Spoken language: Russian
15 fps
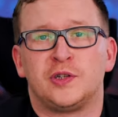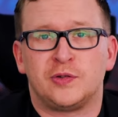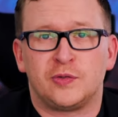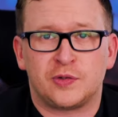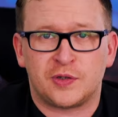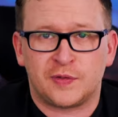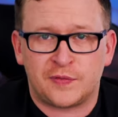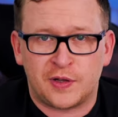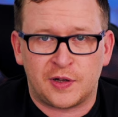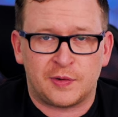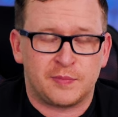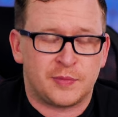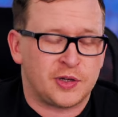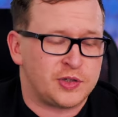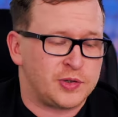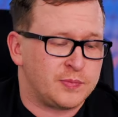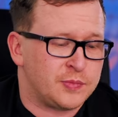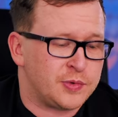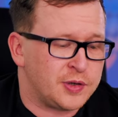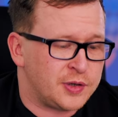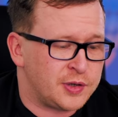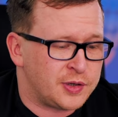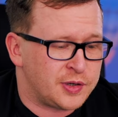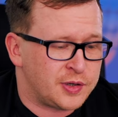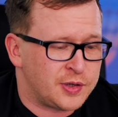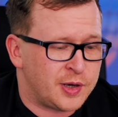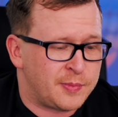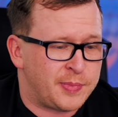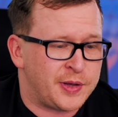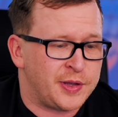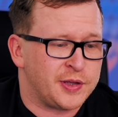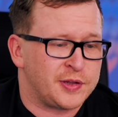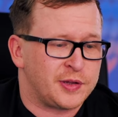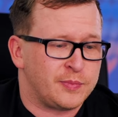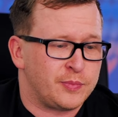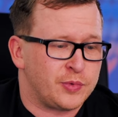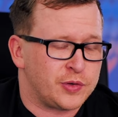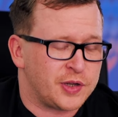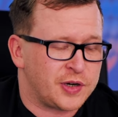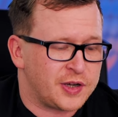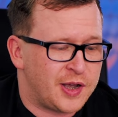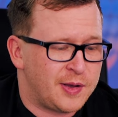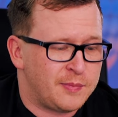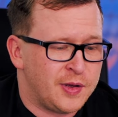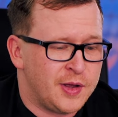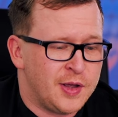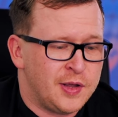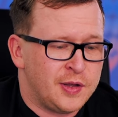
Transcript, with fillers: цену со вторым нашим оппонентом по торгам,